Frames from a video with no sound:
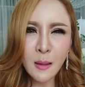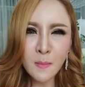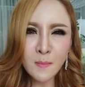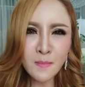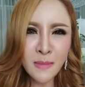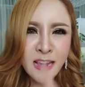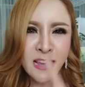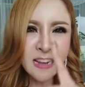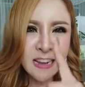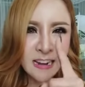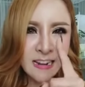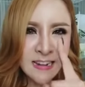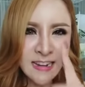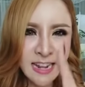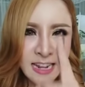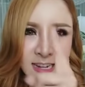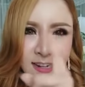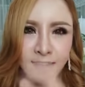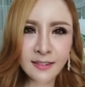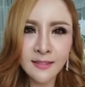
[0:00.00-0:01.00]
ไม่กระ
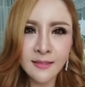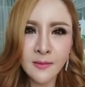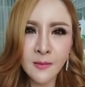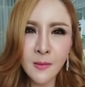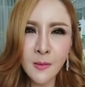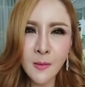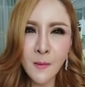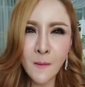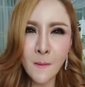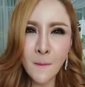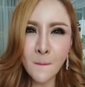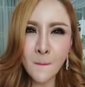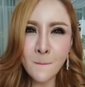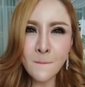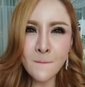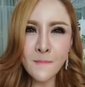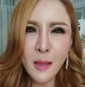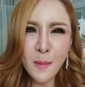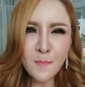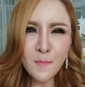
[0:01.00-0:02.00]
ดิก
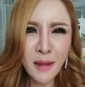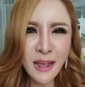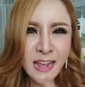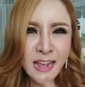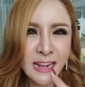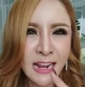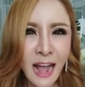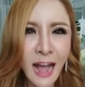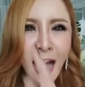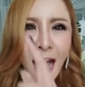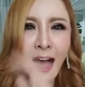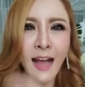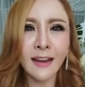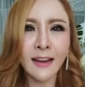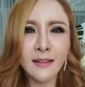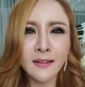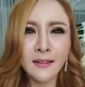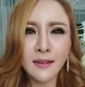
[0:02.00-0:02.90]
ไม่ขาด